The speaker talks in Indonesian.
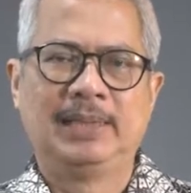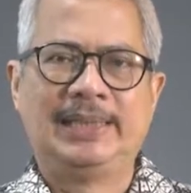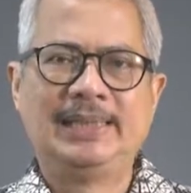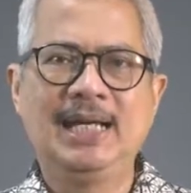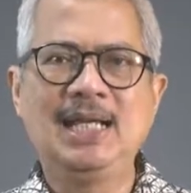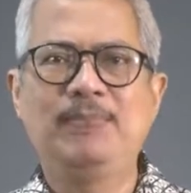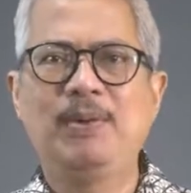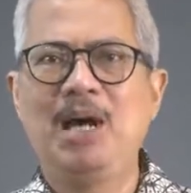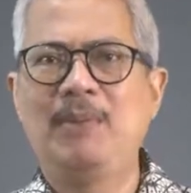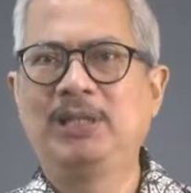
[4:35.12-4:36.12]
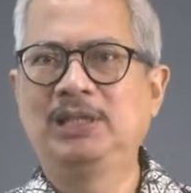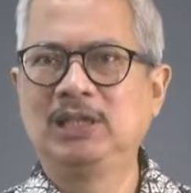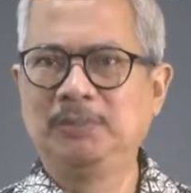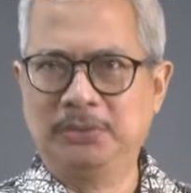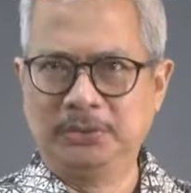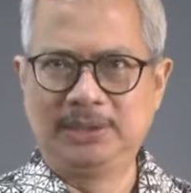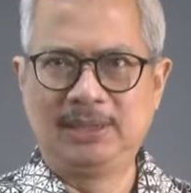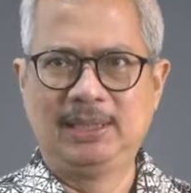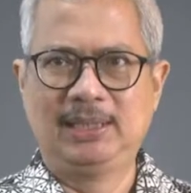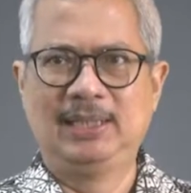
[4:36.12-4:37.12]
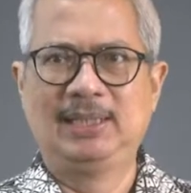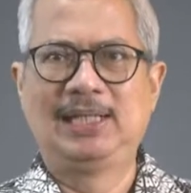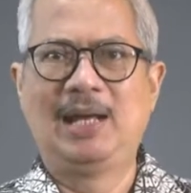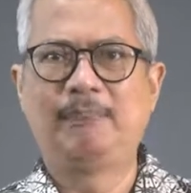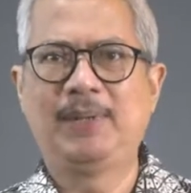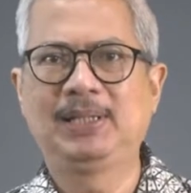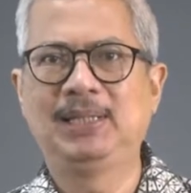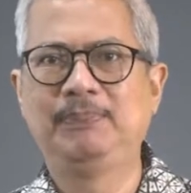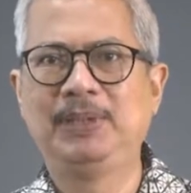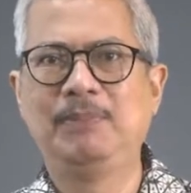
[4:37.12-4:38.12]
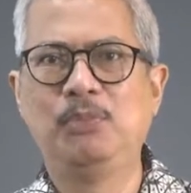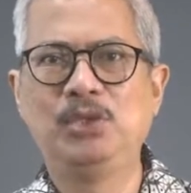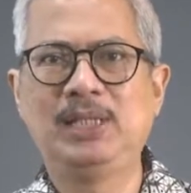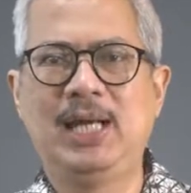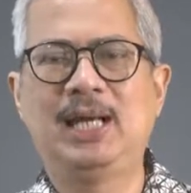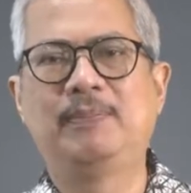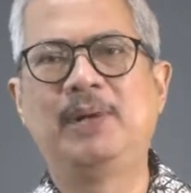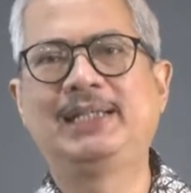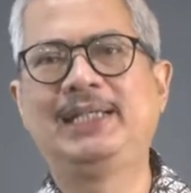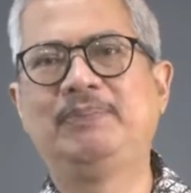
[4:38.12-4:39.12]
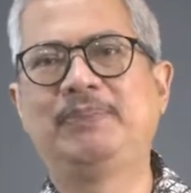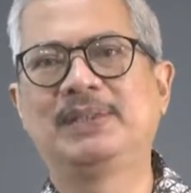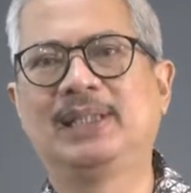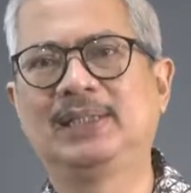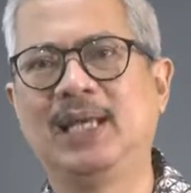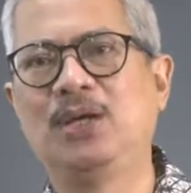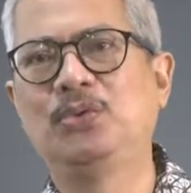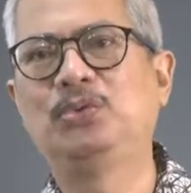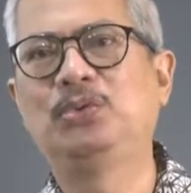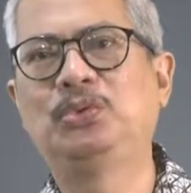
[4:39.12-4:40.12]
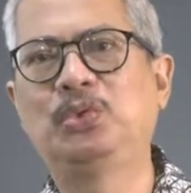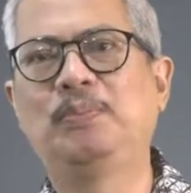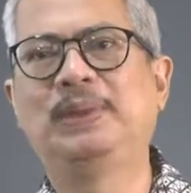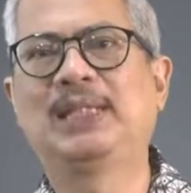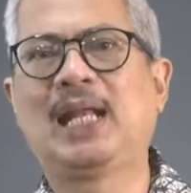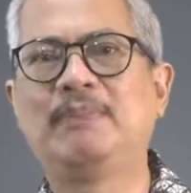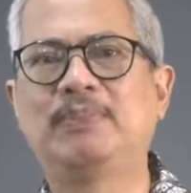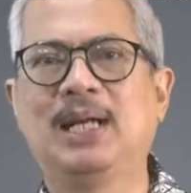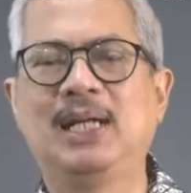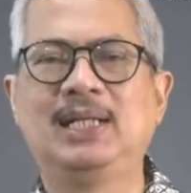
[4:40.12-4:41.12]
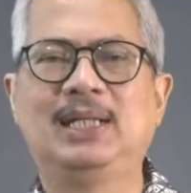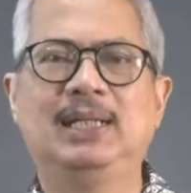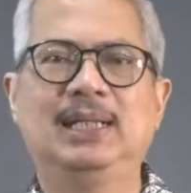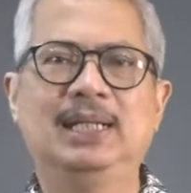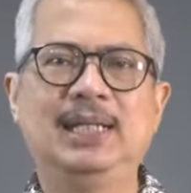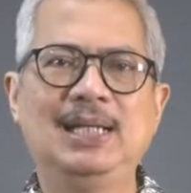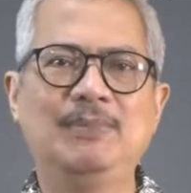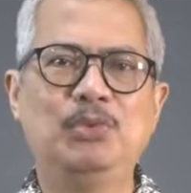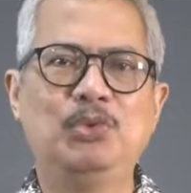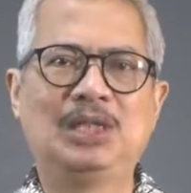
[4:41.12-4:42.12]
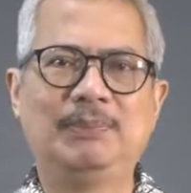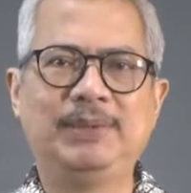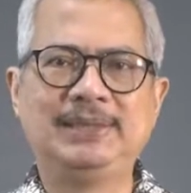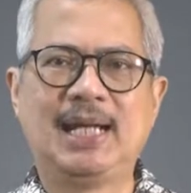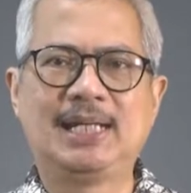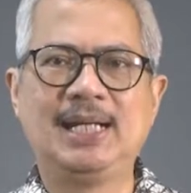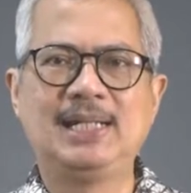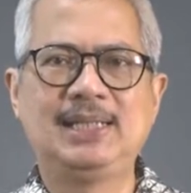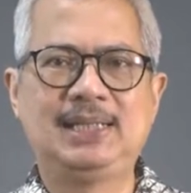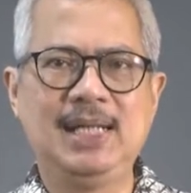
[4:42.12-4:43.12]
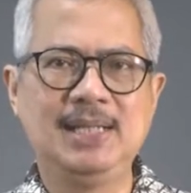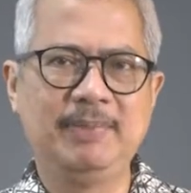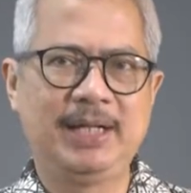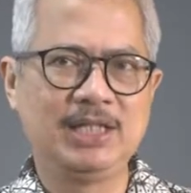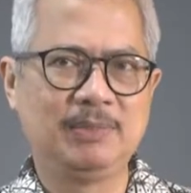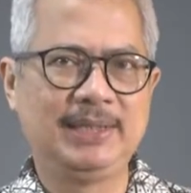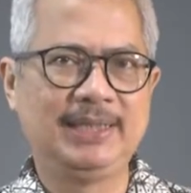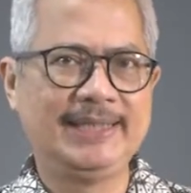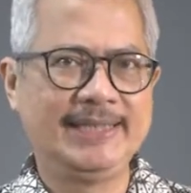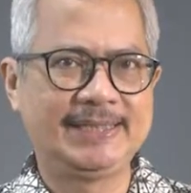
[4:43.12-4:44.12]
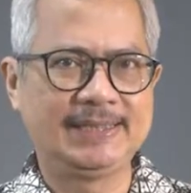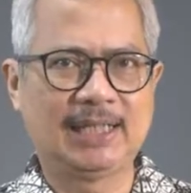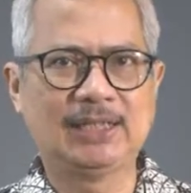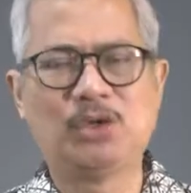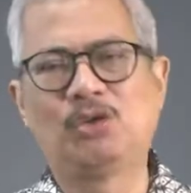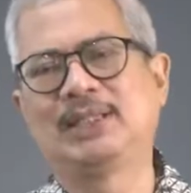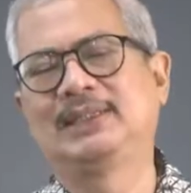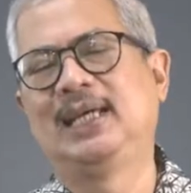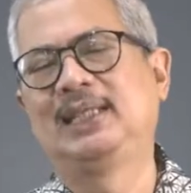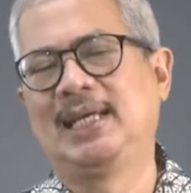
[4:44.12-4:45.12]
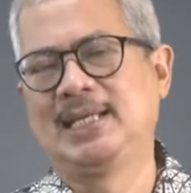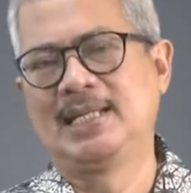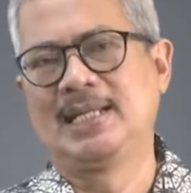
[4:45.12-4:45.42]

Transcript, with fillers: Dengan pemahaman tersebut, dapat lebih mudah bagi peserta untuk menerapkan ilmu kebijakan dan manajemen di sektor kesehatan.